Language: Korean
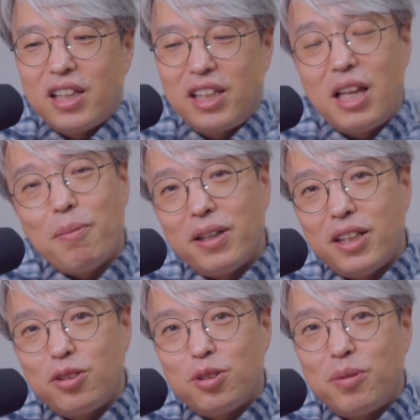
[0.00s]
기대 많이
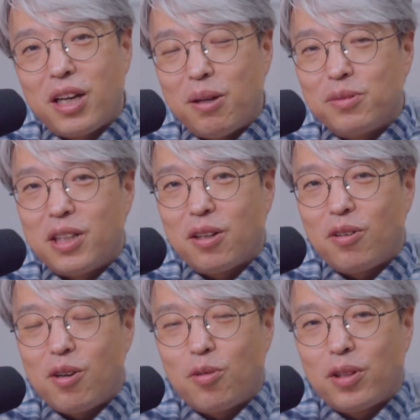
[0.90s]
해주시면 감사할
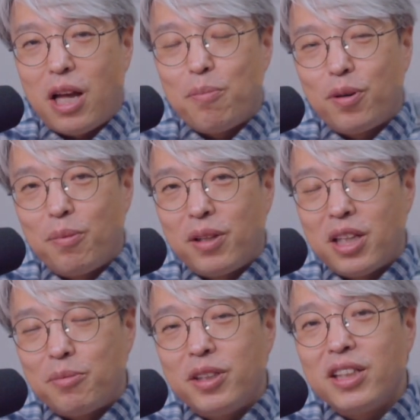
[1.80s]
것 같고요. 다음번에
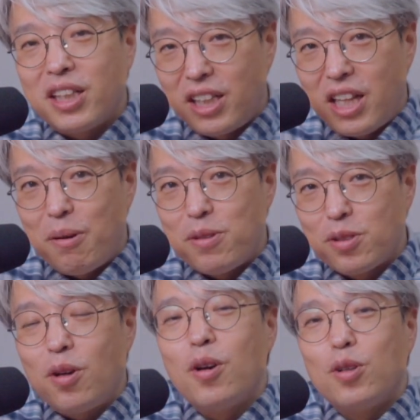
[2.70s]
만남을
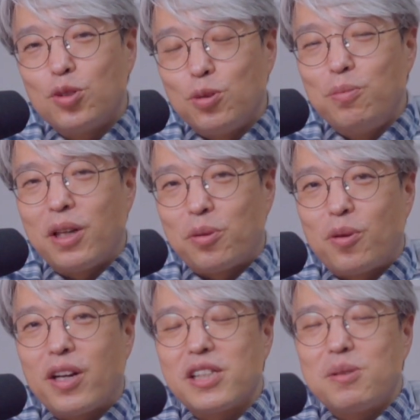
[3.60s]
기대하면서
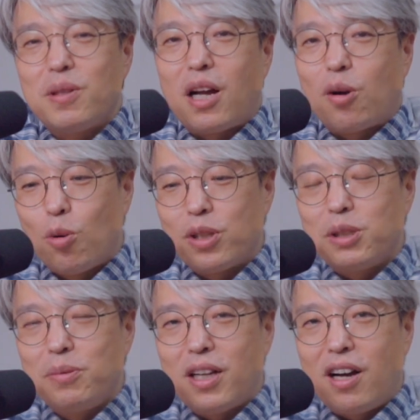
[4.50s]
준비하도록 하겠습니다.
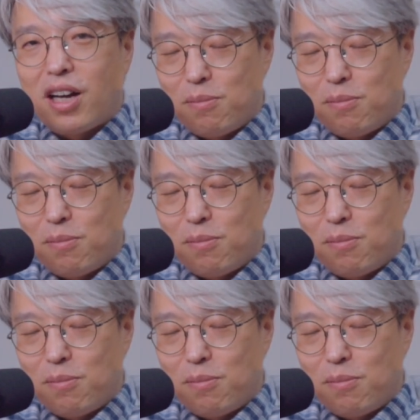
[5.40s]
고맙습니다.